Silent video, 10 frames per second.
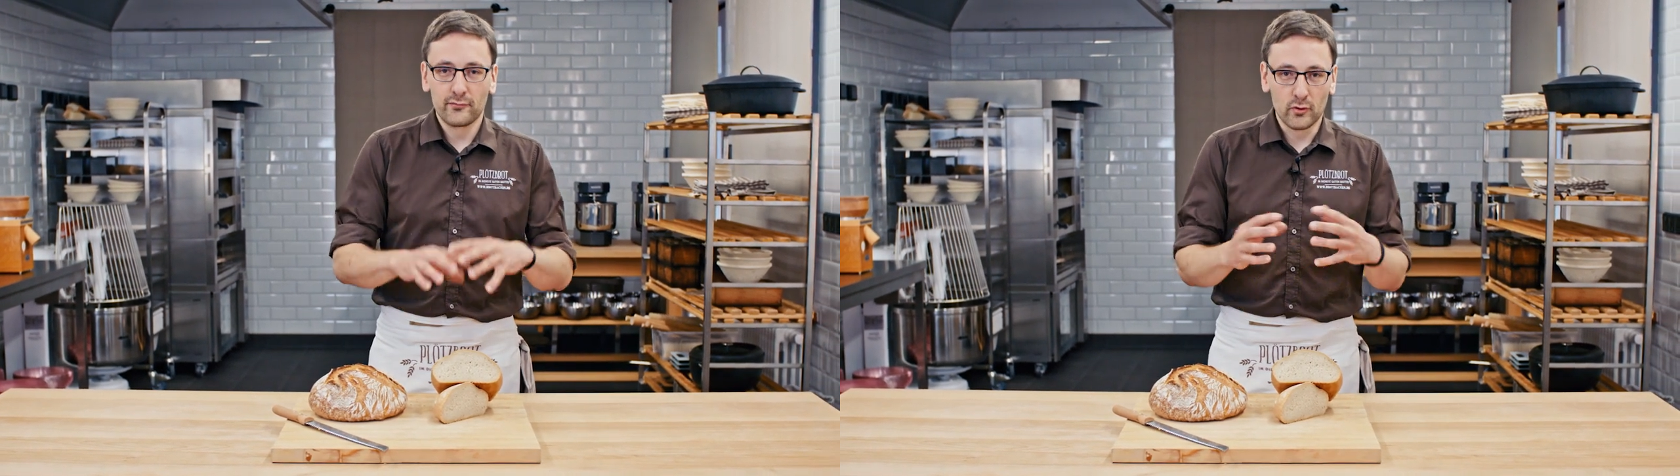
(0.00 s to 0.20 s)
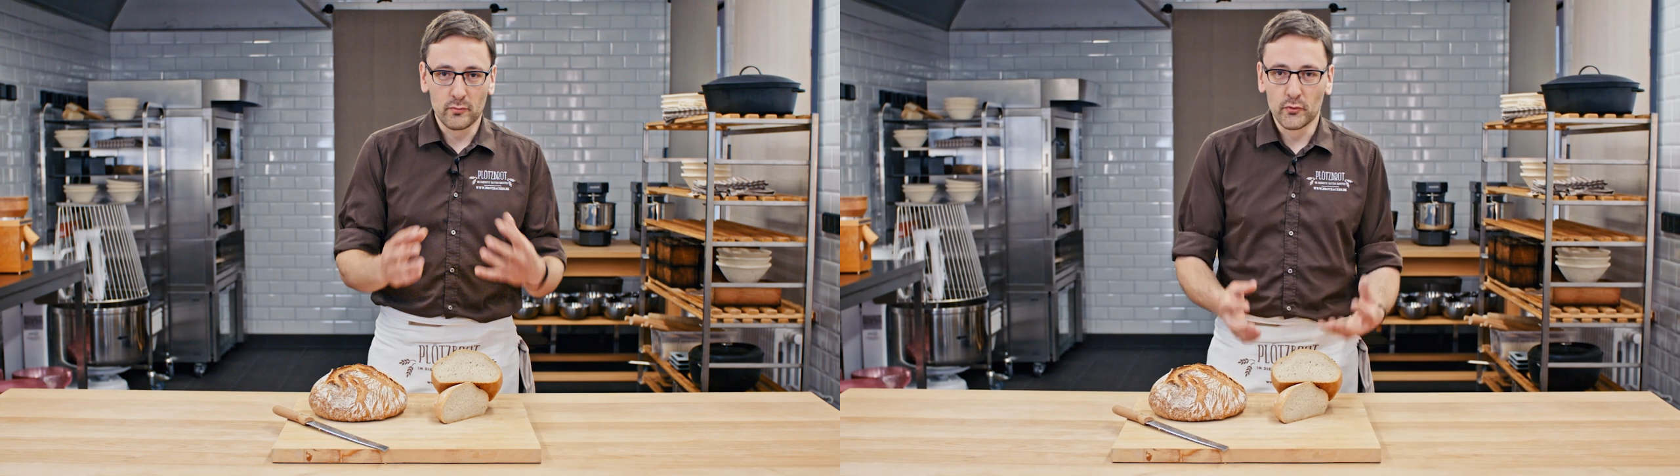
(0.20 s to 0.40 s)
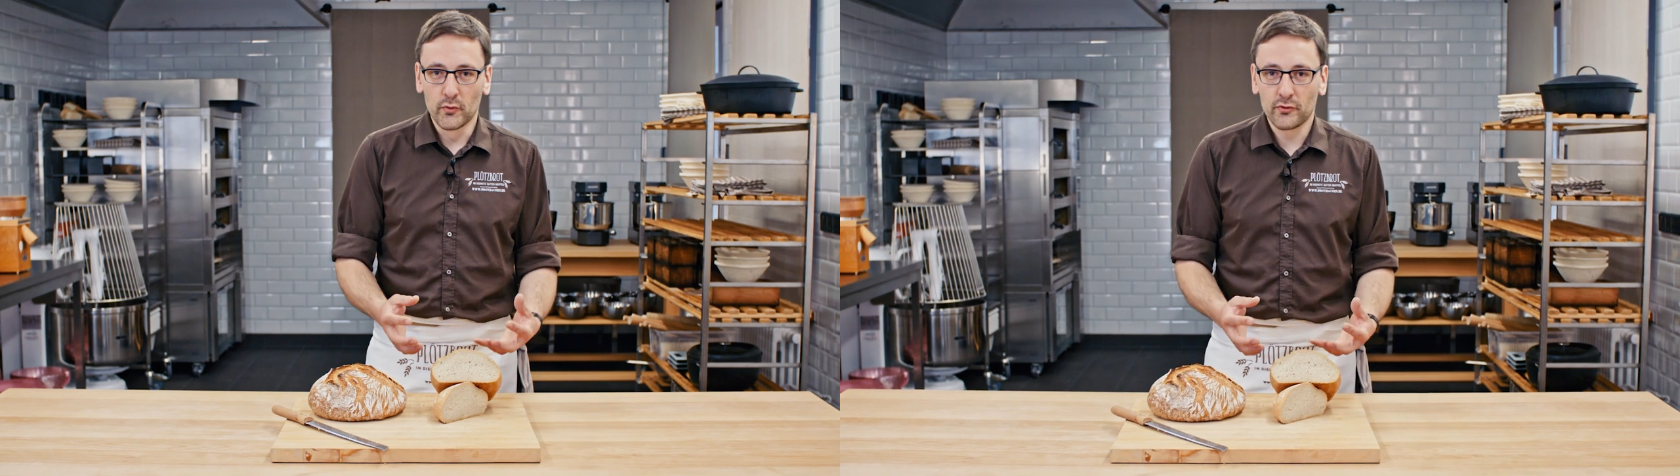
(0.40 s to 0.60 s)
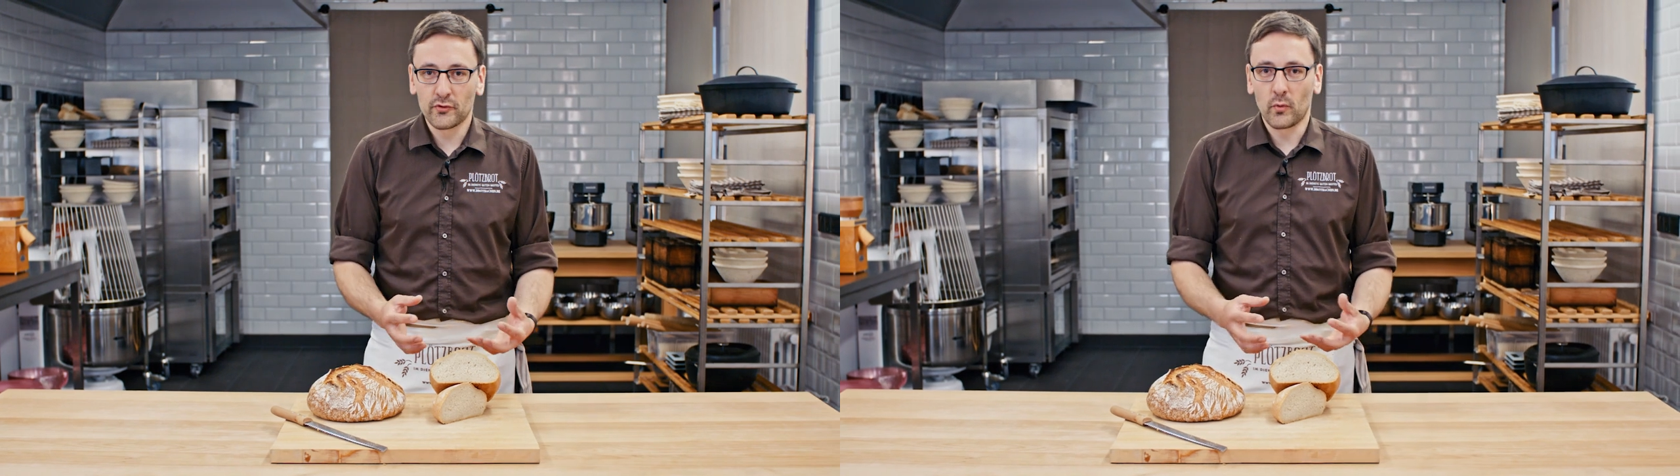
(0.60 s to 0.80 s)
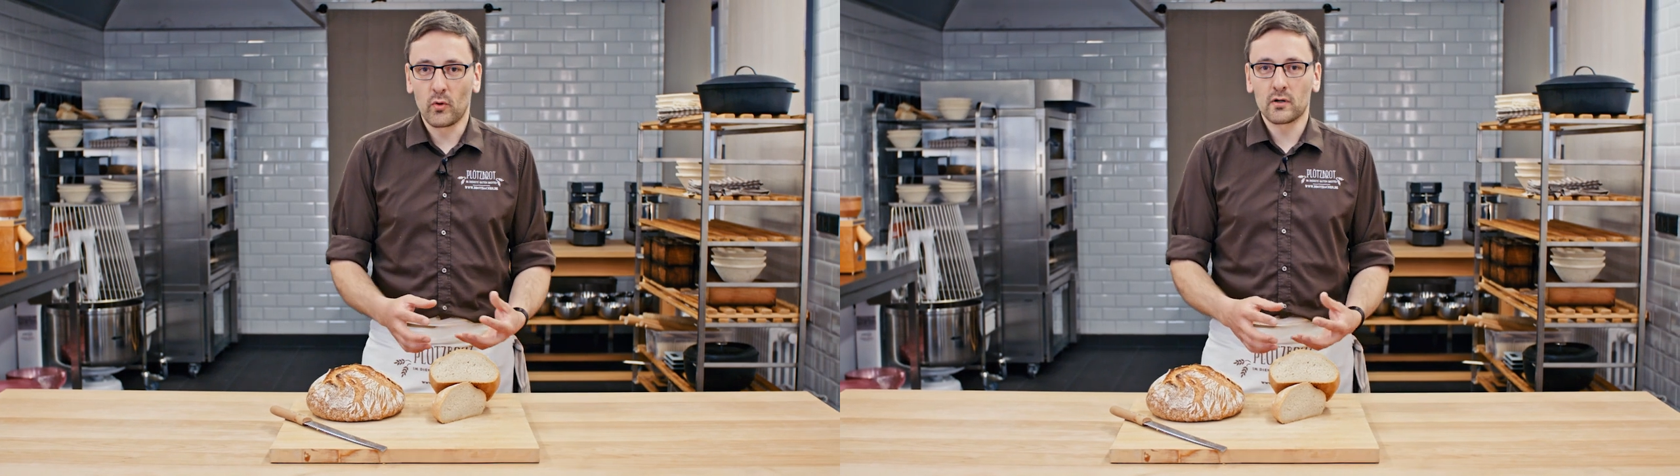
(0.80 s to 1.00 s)

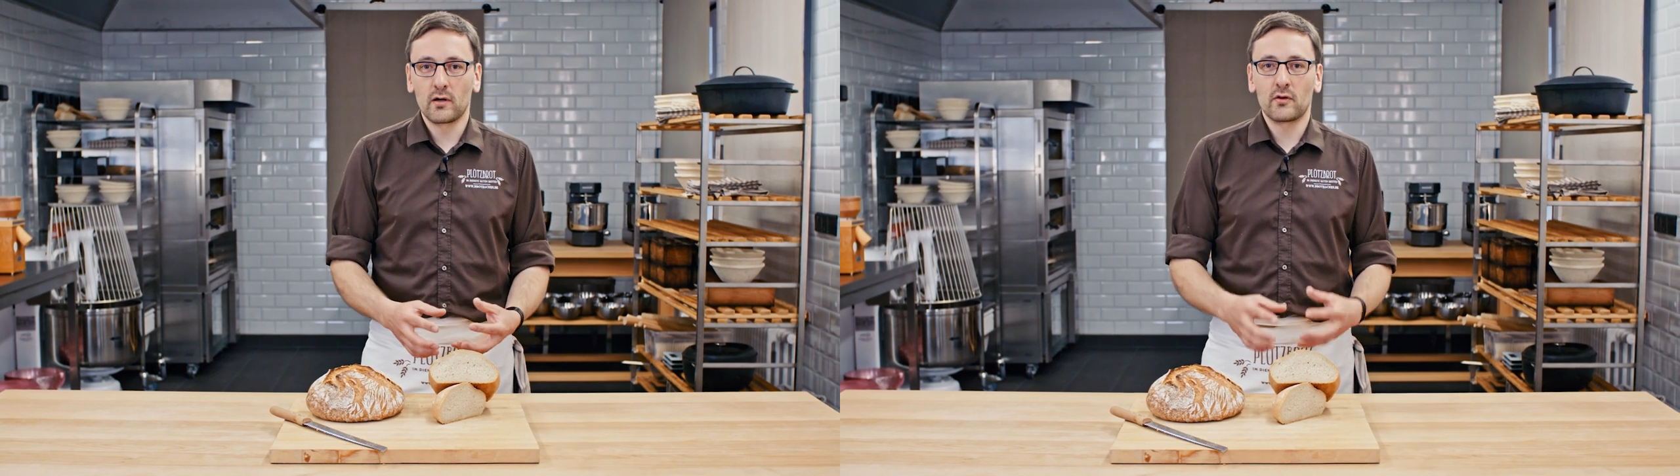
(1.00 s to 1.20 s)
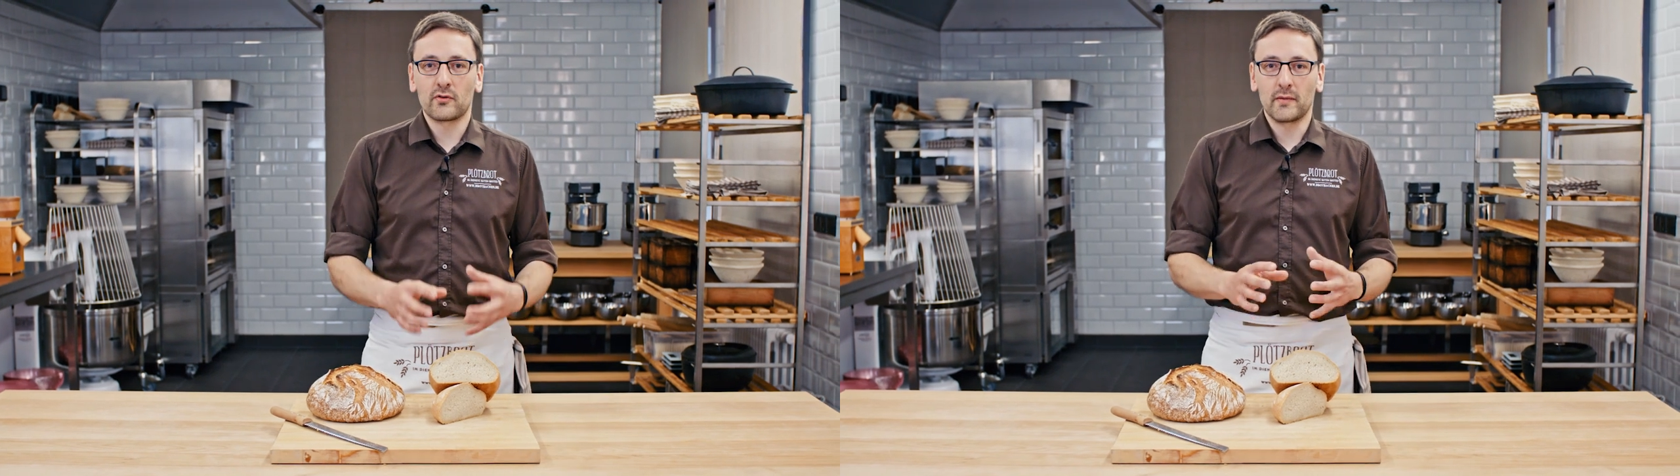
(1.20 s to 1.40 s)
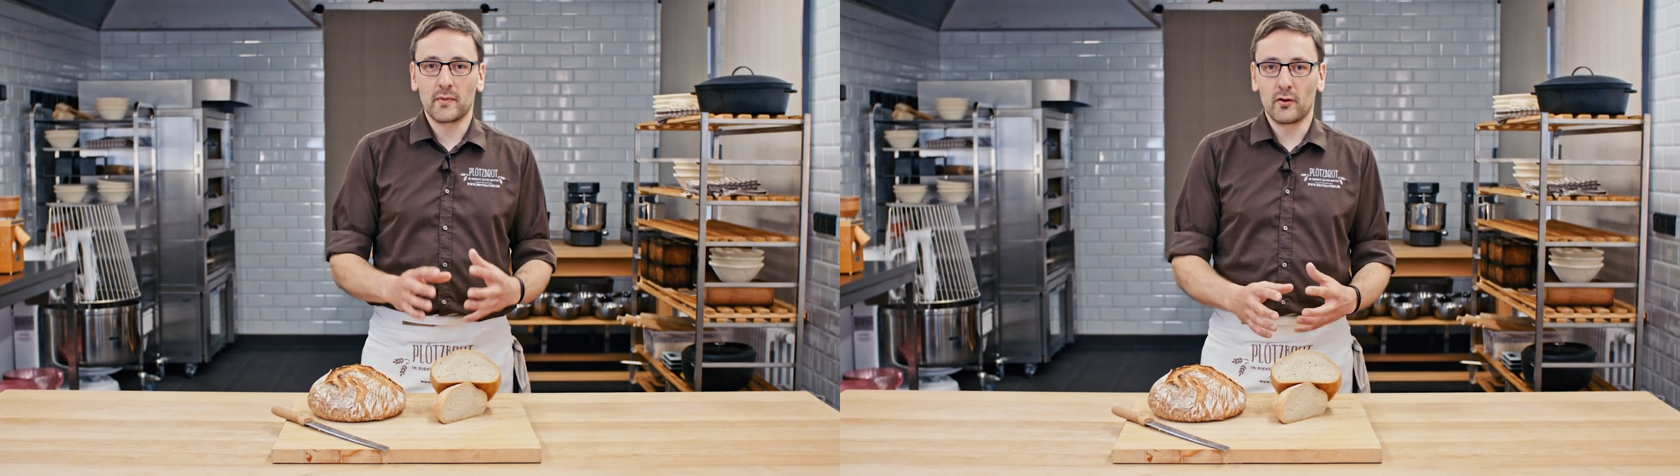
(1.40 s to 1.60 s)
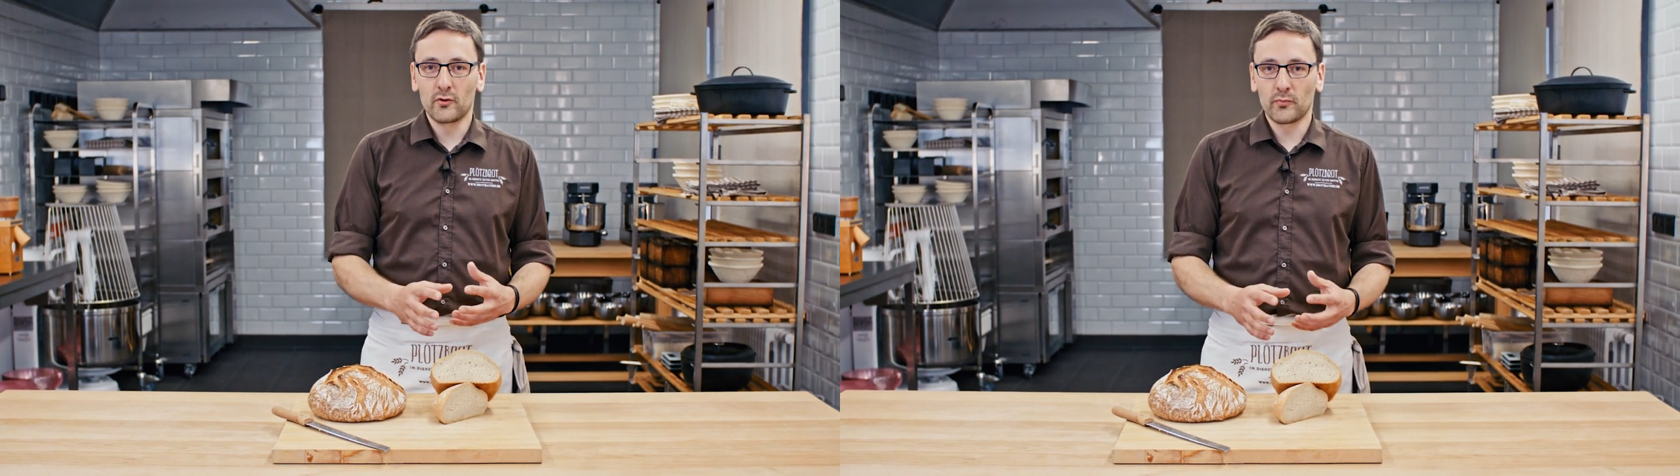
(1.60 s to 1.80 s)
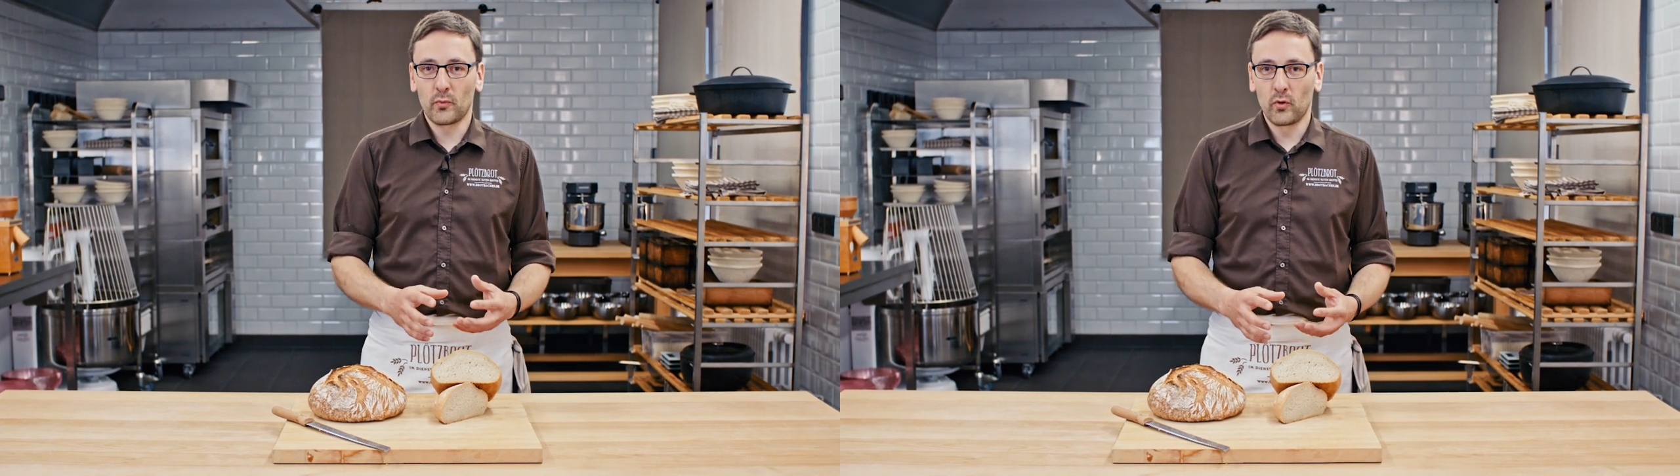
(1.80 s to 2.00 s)
voluminöses Brot raus, ein
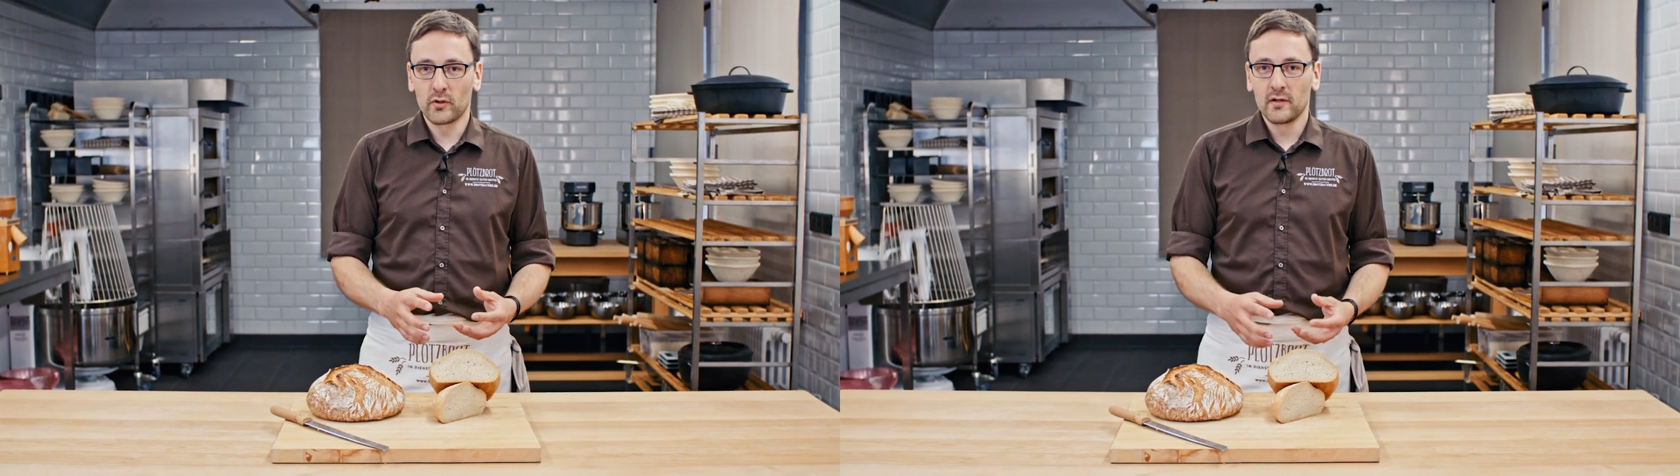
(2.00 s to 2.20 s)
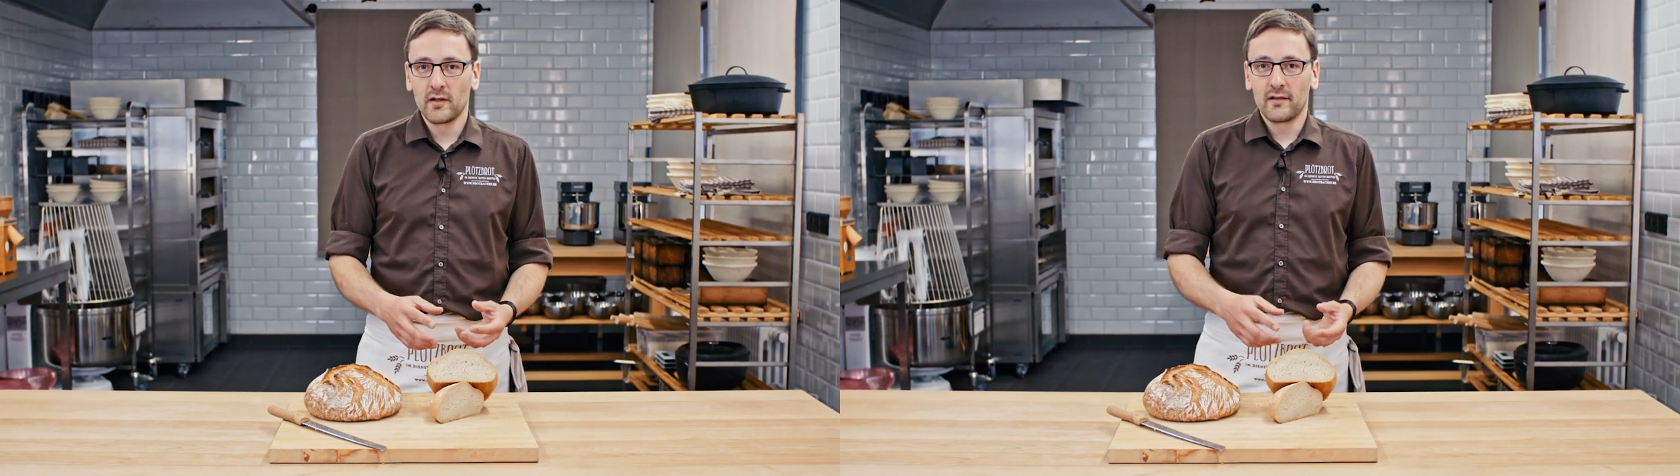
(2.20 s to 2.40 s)
braunes Brot,